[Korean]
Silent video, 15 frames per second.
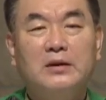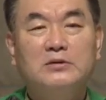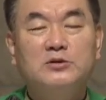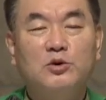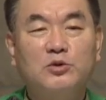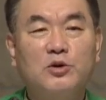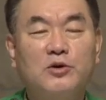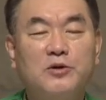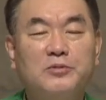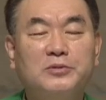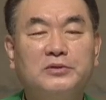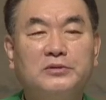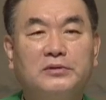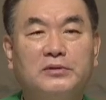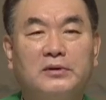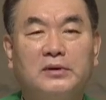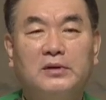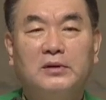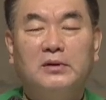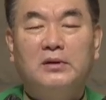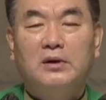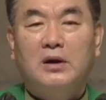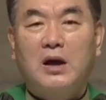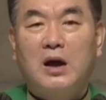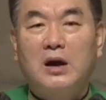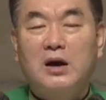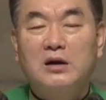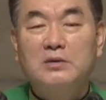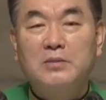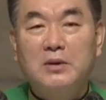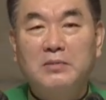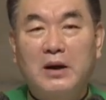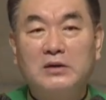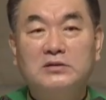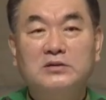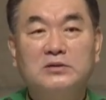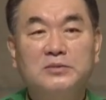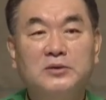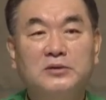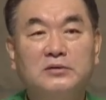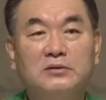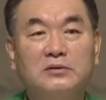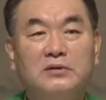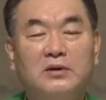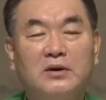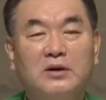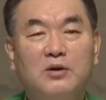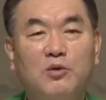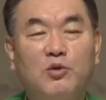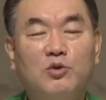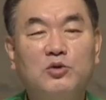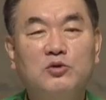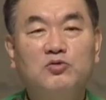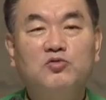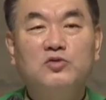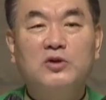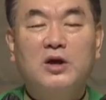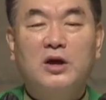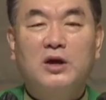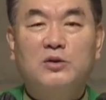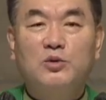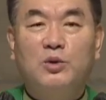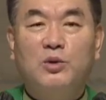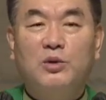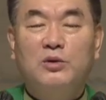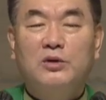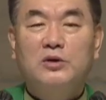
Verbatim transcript: 성도 여러분, 하나님의 말씀은 오늘 우리에게도